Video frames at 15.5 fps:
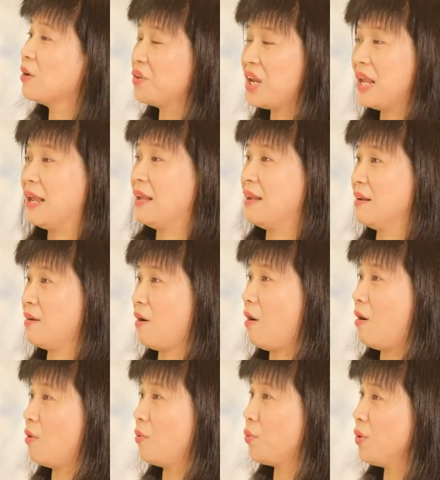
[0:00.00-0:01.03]
có thể
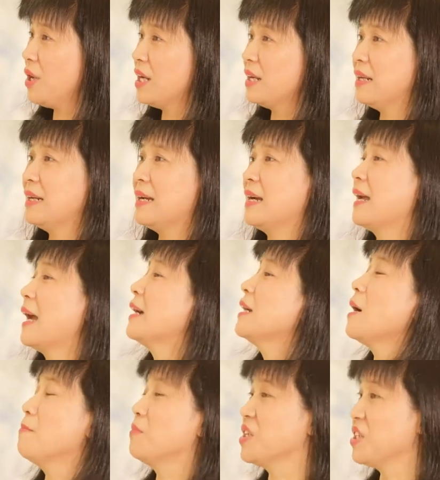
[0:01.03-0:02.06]
có quyền ngăn
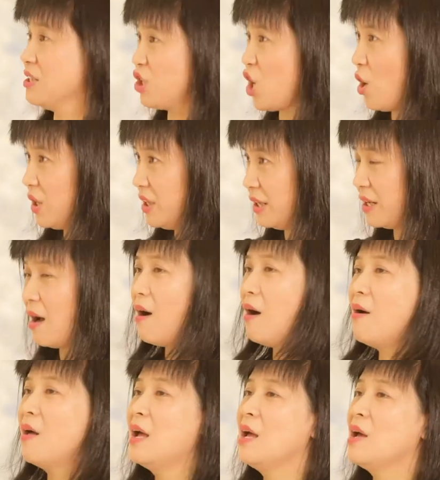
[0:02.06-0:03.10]
cấm cái sự chọn lựa
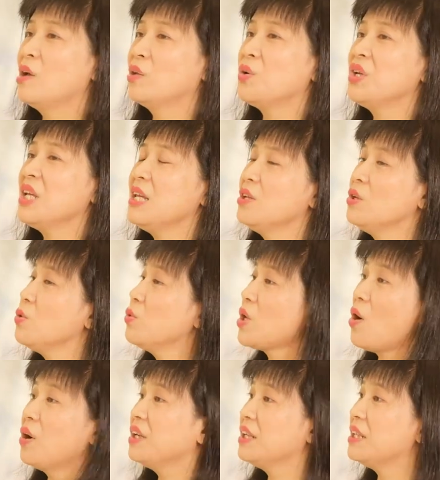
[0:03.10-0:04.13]
đó tôi nghĩ dù
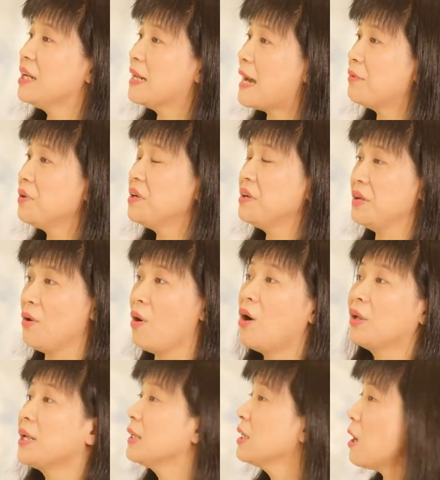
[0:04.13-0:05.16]
chọn lựa thế nào nữa nếu
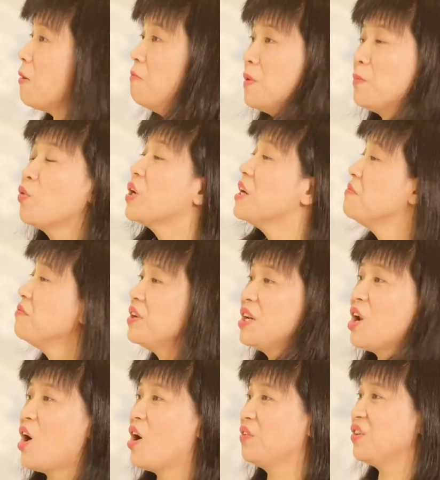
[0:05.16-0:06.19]
họ thành công với một cương vị
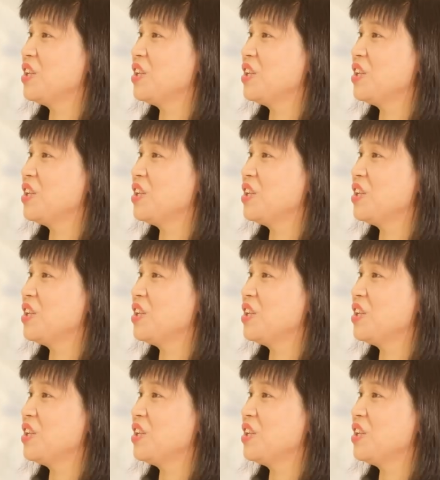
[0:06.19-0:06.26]
đó